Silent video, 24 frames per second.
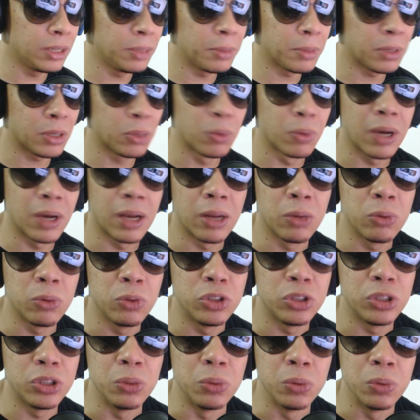dinâmica do
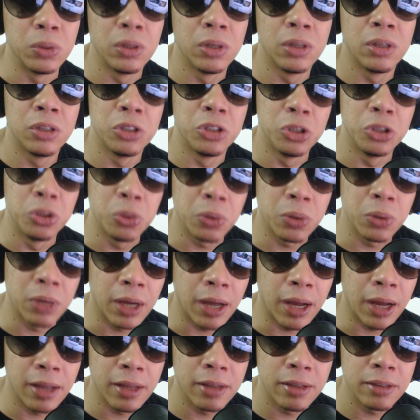canal do tio.
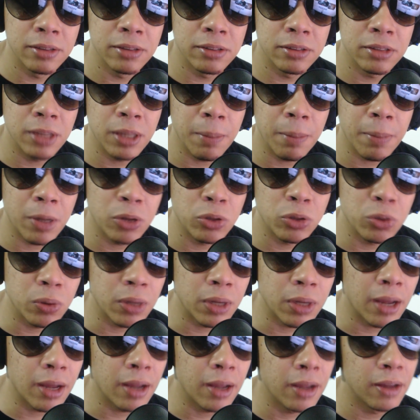Jogar. Se é
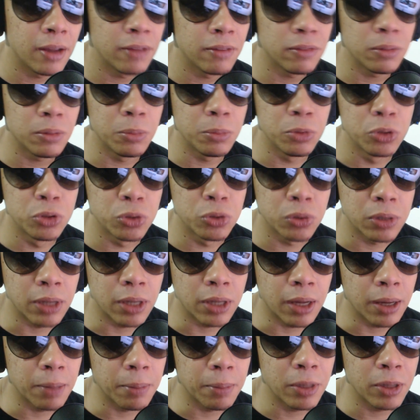pra jogar, vamos
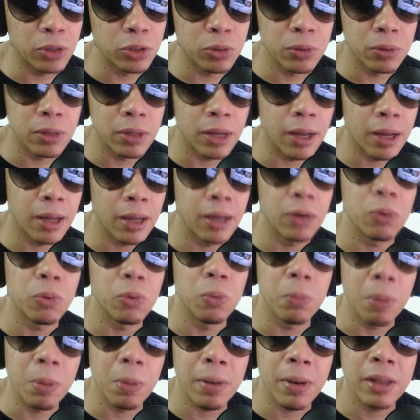jogar. Mas
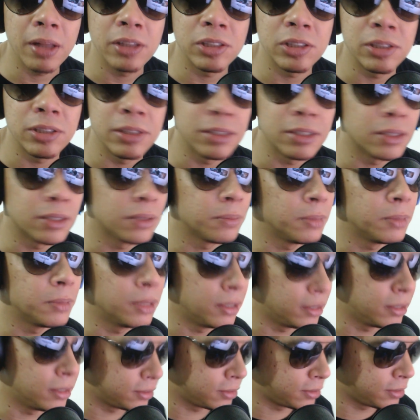jogar uma
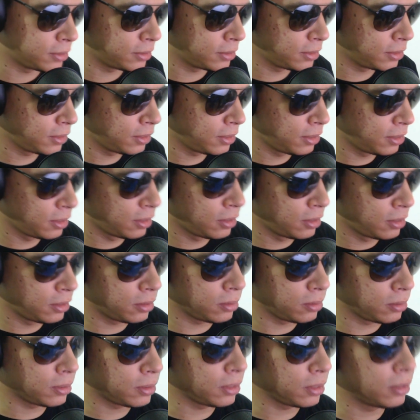platina. Beleza.
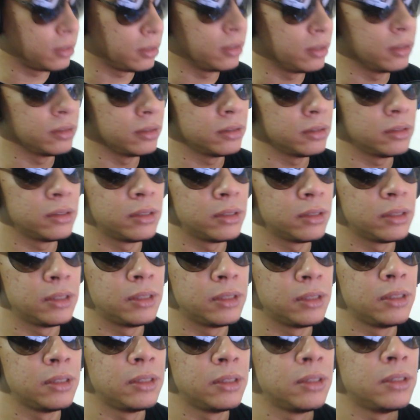Então tá aqui.
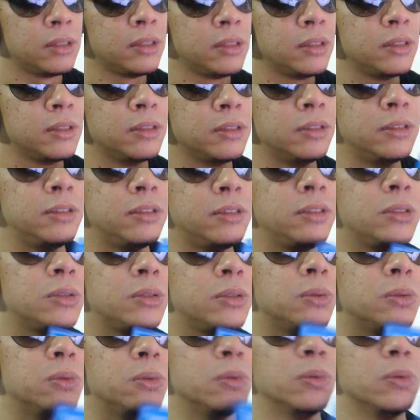
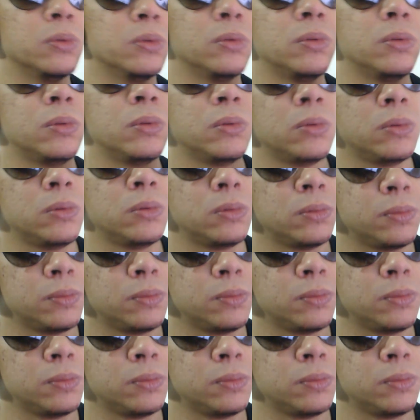Zero.